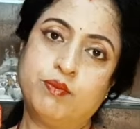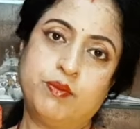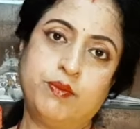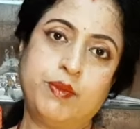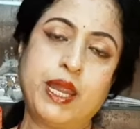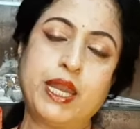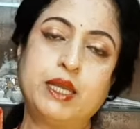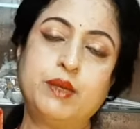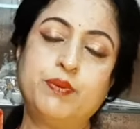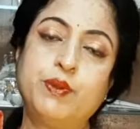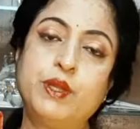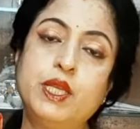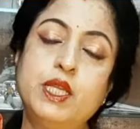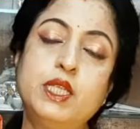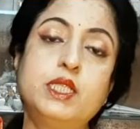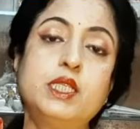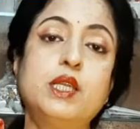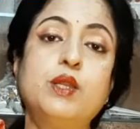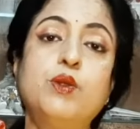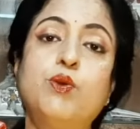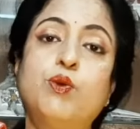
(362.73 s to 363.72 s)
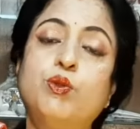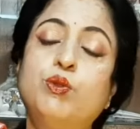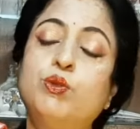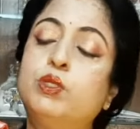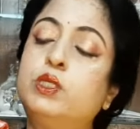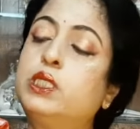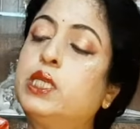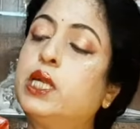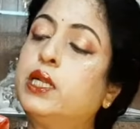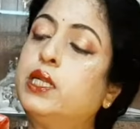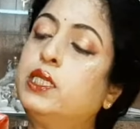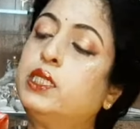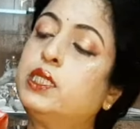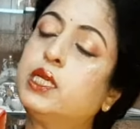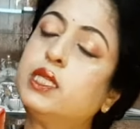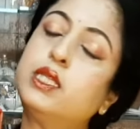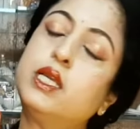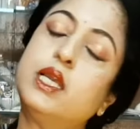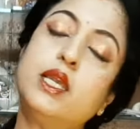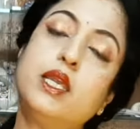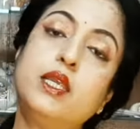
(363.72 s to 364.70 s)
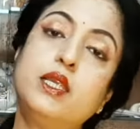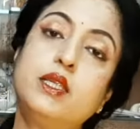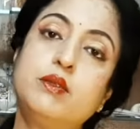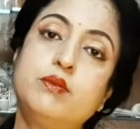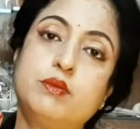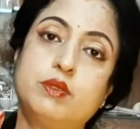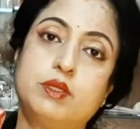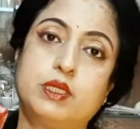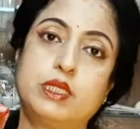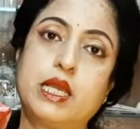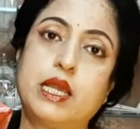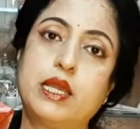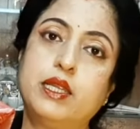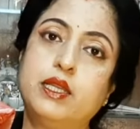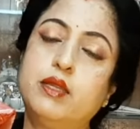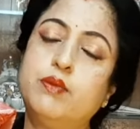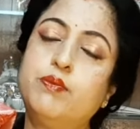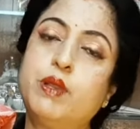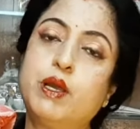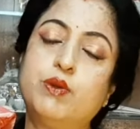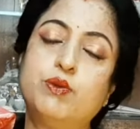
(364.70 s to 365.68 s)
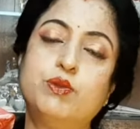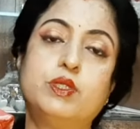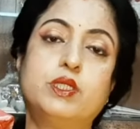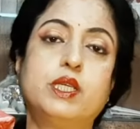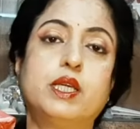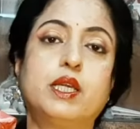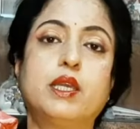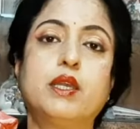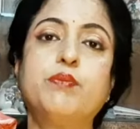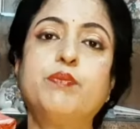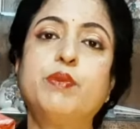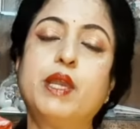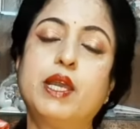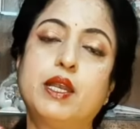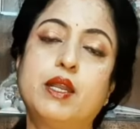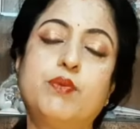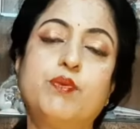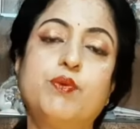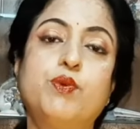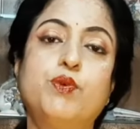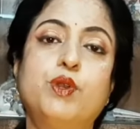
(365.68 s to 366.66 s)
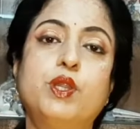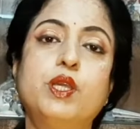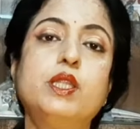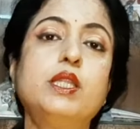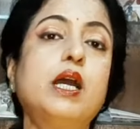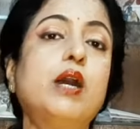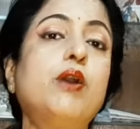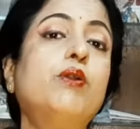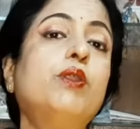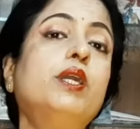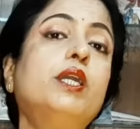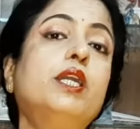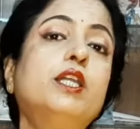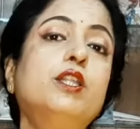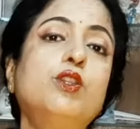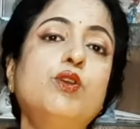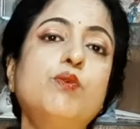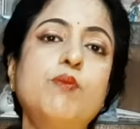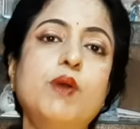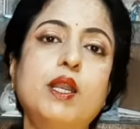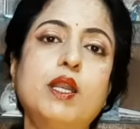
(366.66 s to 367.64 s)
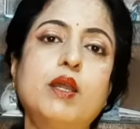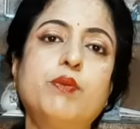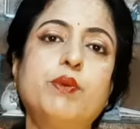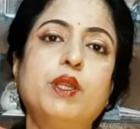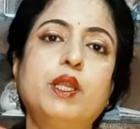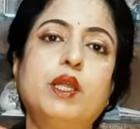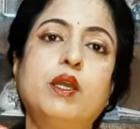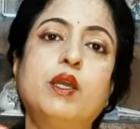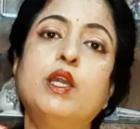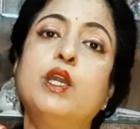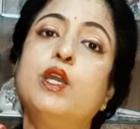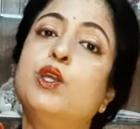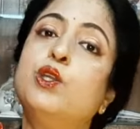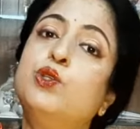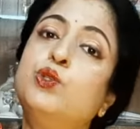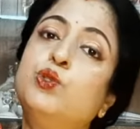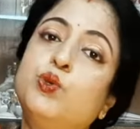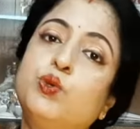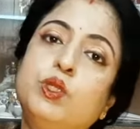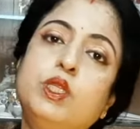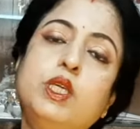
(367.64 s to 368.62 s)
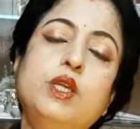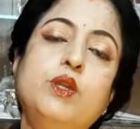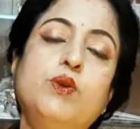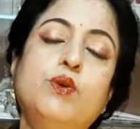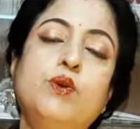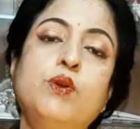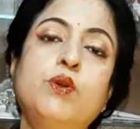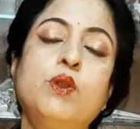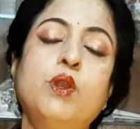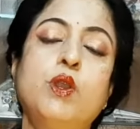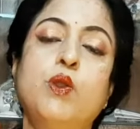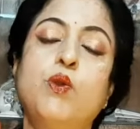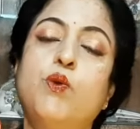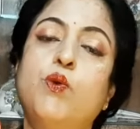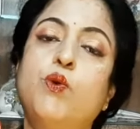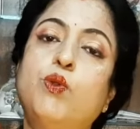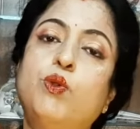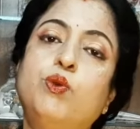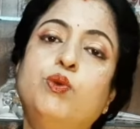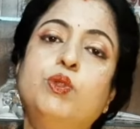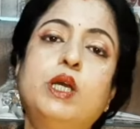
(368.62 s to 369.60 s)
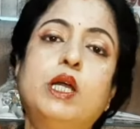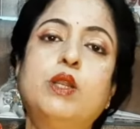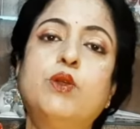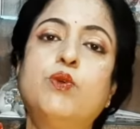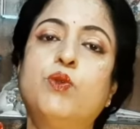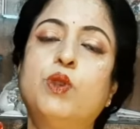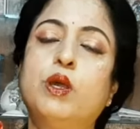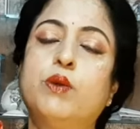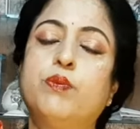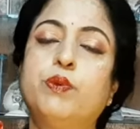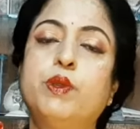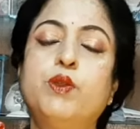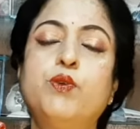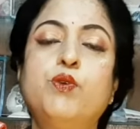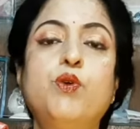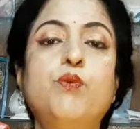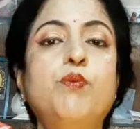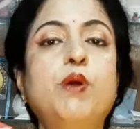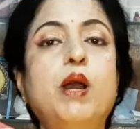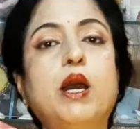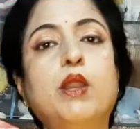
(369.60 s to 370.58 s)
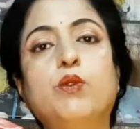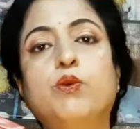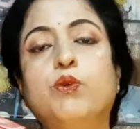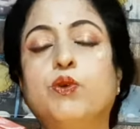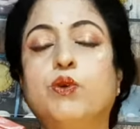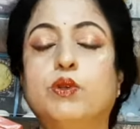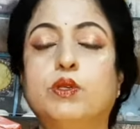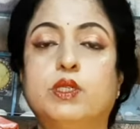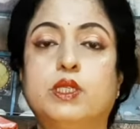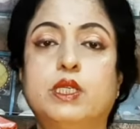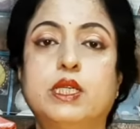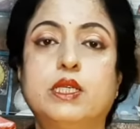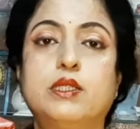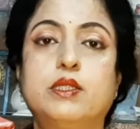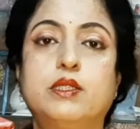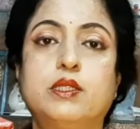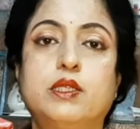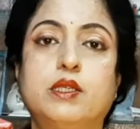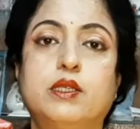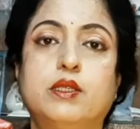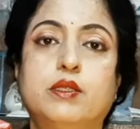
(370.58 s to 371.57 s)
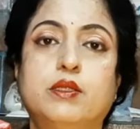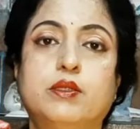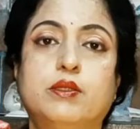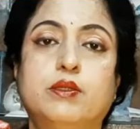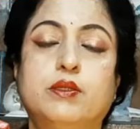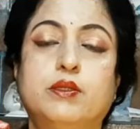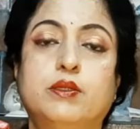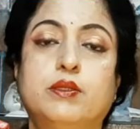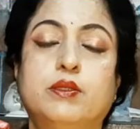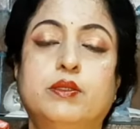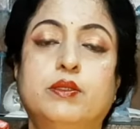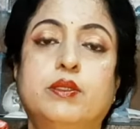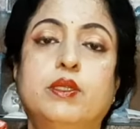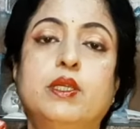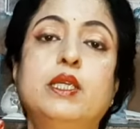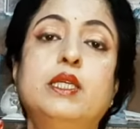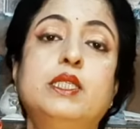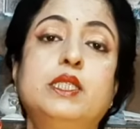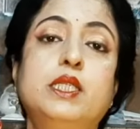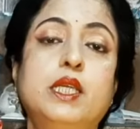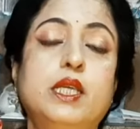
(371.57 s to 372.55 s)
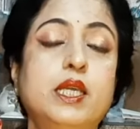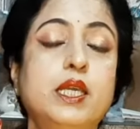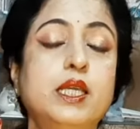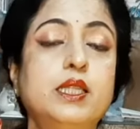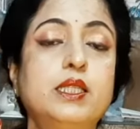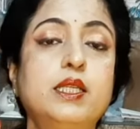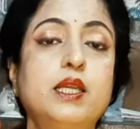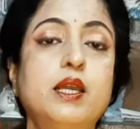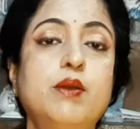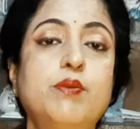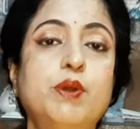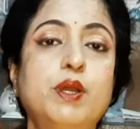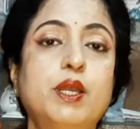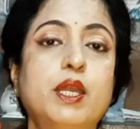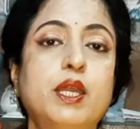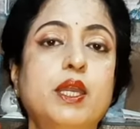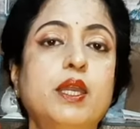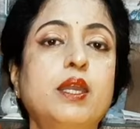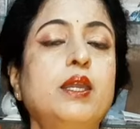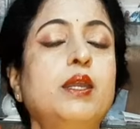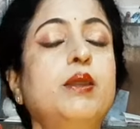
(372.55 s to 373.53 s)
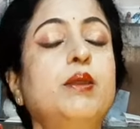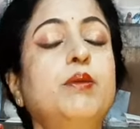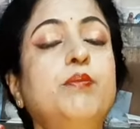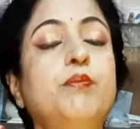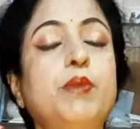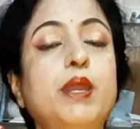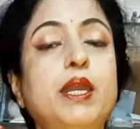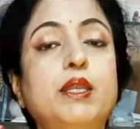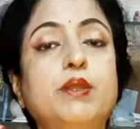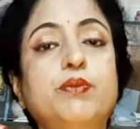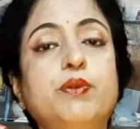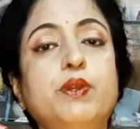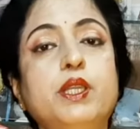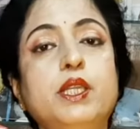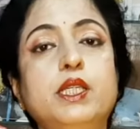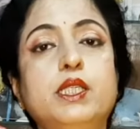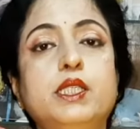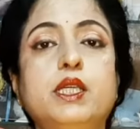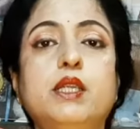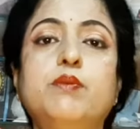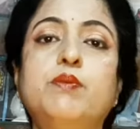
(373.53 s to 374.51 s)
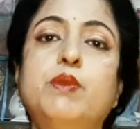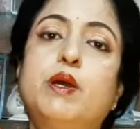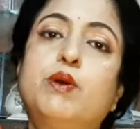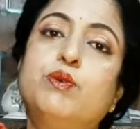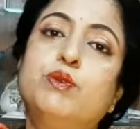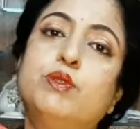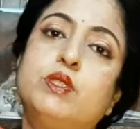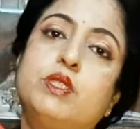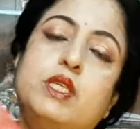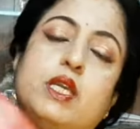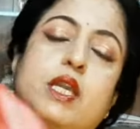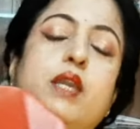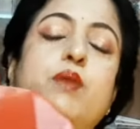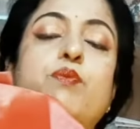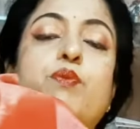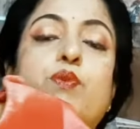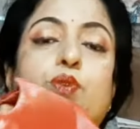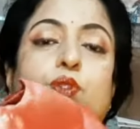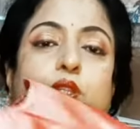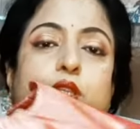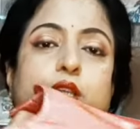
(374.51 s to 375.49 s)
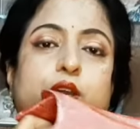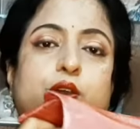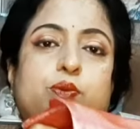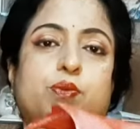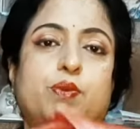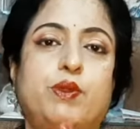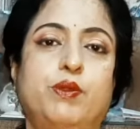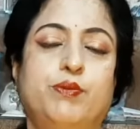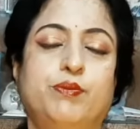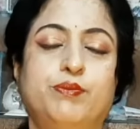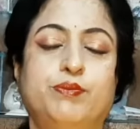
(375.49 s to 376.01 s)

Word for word: ম্যাট ফিনিশের হলুদ শাড়ির সাথে এই শাইনি ব্লাউজটাকে পেয়ার আপ করি তাহলে কিন্তু মানাবে না যদিও হলুদ আর গোলাপি খুব ভালো কন্ট্রাস্ট সেক্ষেত্রে আমাকে ম্যাট ফিনিশের ব্লাউজ দিয়েই পরতে হবে